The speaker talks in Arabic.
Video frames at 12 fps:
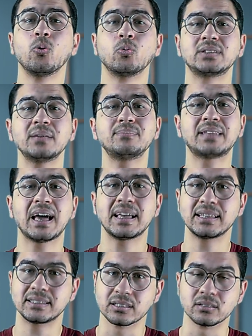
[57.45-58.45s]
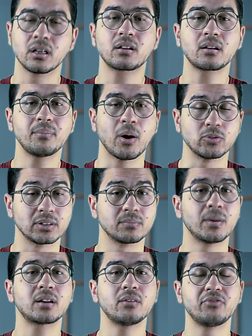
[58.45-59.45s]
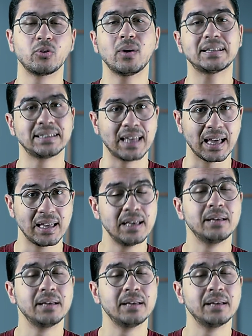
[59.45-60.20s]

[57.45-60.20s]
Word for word: وتبدا تتدرب او تتمرن في الوقت ده